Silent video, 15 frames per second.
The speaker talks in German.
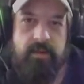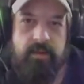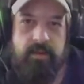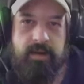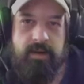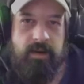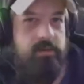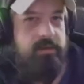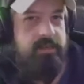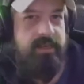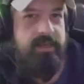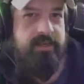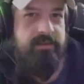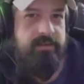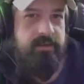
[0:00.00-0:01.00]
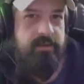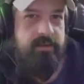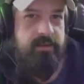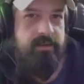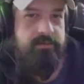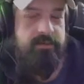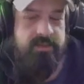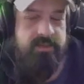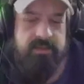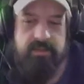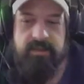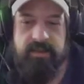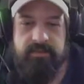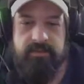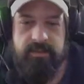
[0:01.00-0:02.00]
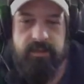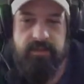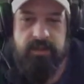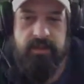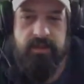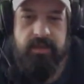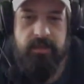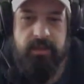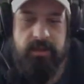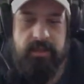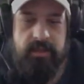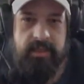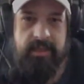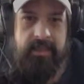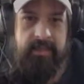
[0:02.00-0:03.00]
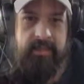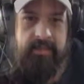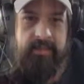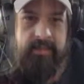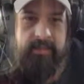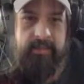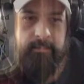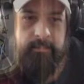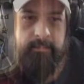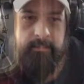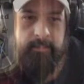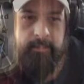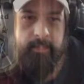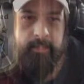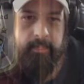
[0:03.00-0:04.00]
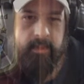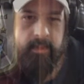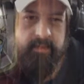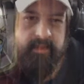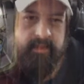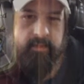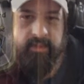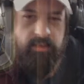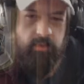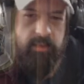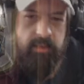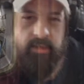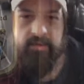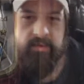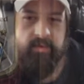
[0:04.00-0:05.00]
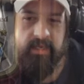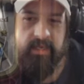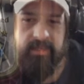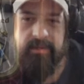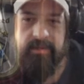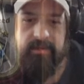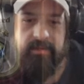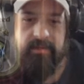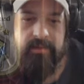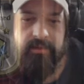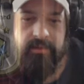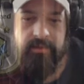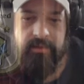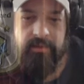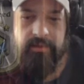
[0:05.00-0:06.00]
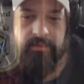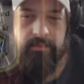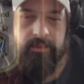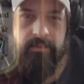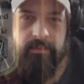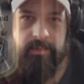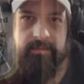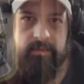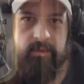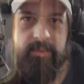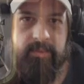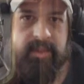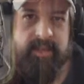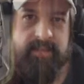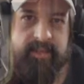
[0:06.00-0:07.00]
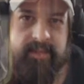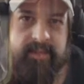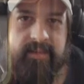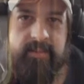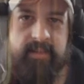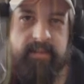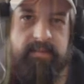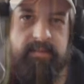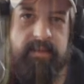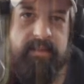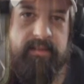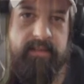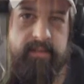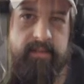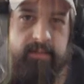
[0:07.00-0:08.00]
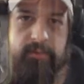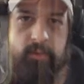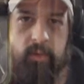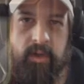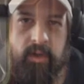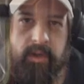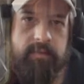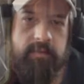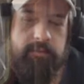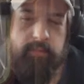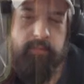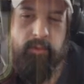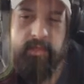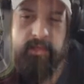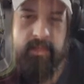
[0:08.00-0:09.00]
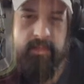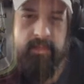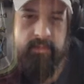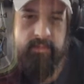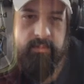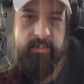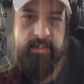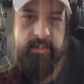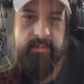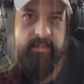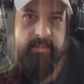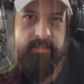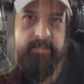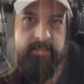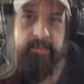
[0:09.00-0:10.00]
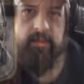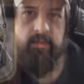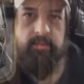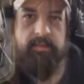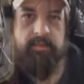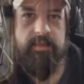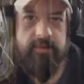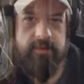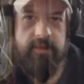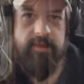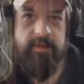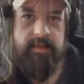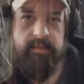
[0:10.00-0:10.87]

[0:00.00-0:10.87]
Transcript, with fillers: auch ein ganz äh, witziges Deck, wie ich finde, aber ähm, da Reno rauszukriegen, äh, äh, muss, man, muss man halt sehen, dass man das vielleicht äh, vor, vor Jalaxus macht, damit man auch noch wirklich die